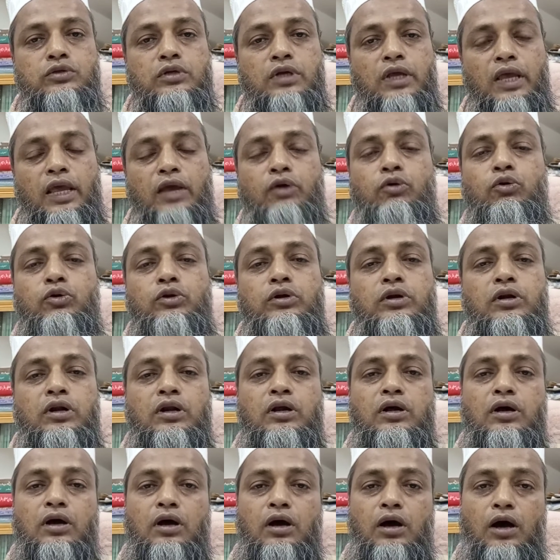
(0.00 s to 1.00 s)
এখন
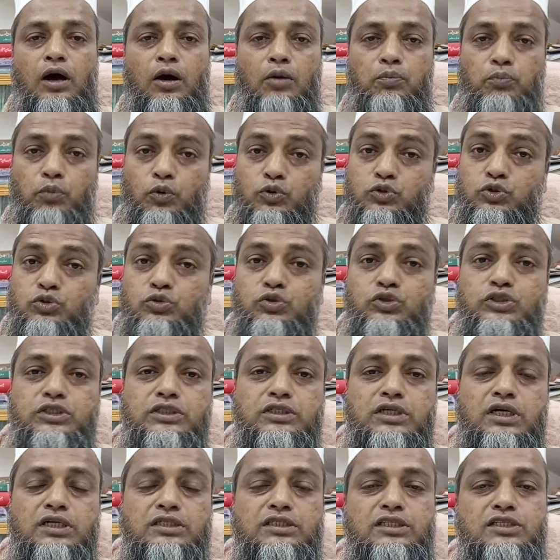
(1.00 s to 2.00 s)
প্রসঙ্গ যেটা
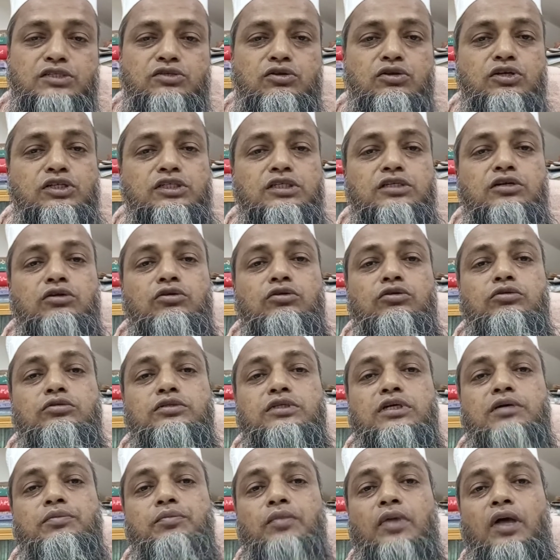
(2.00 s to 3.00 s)
আসতেছিল সেটা হলো
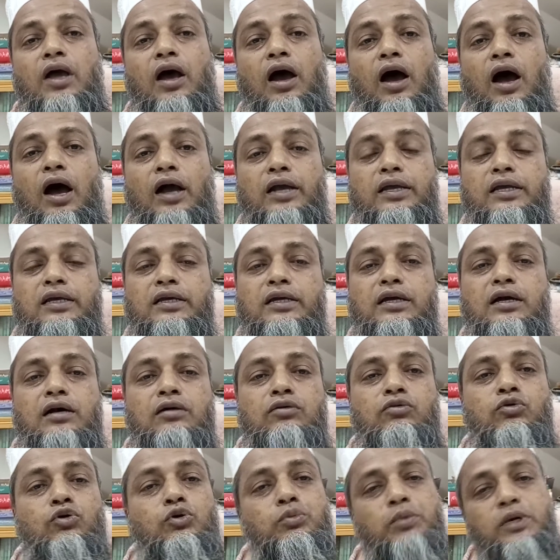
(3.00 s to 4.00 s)
যে আকিকা
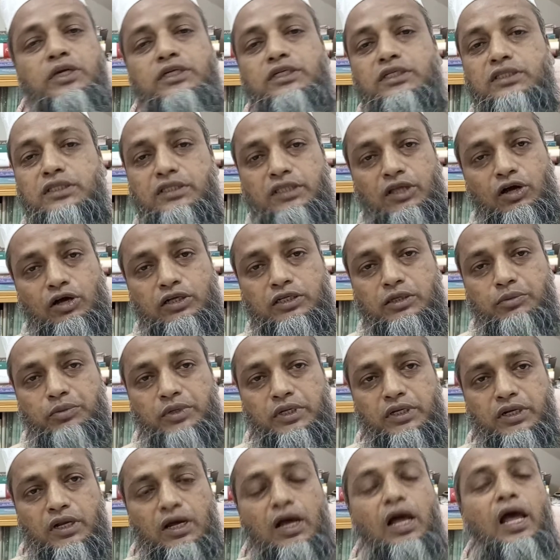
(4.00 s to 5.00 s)
কোরবানির সাথে দেওয়া যাবে
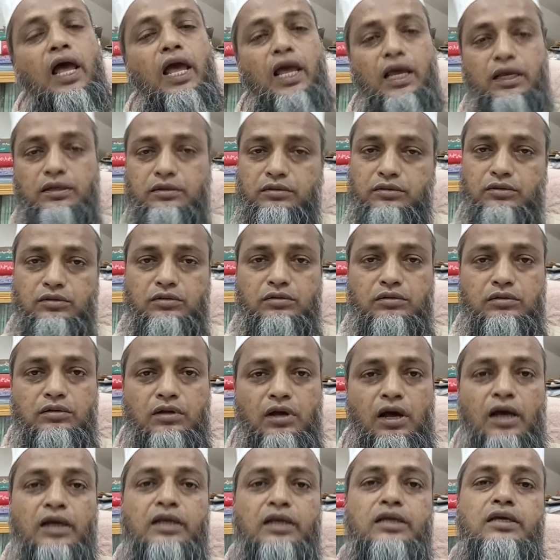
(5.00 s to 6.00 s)
কিনা হ্যাঁ
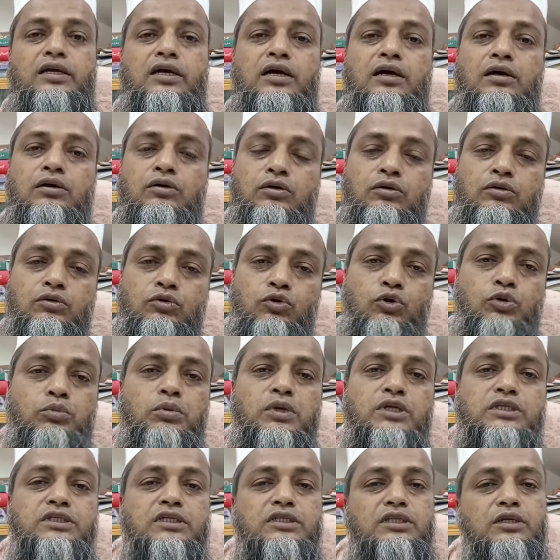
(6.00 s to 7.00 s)
আকিকা
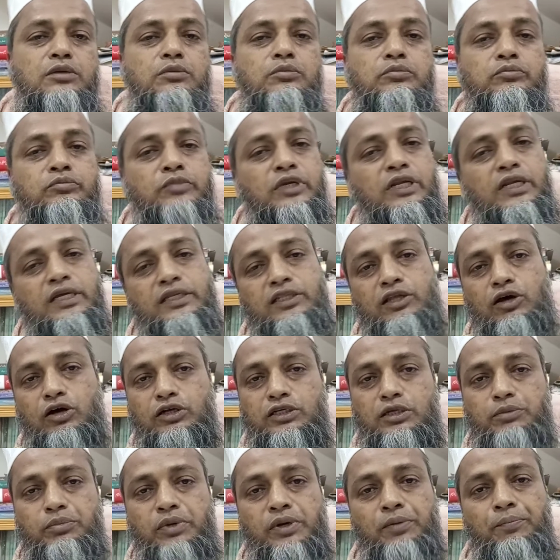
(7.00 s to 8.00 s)
কোরবানির সাথে মিলিয়ে দেওয়া
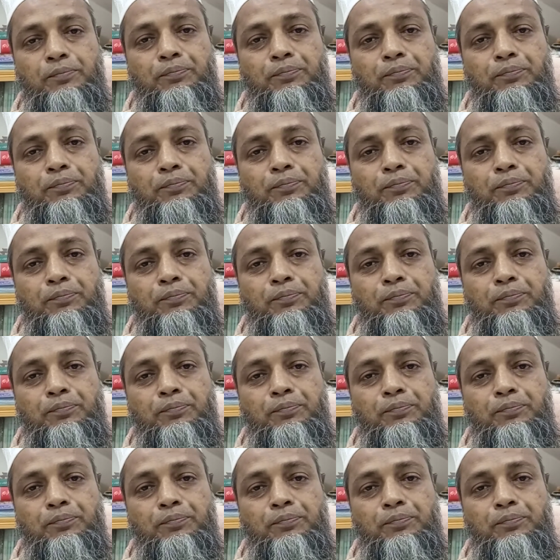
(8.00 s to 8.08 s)
যাবে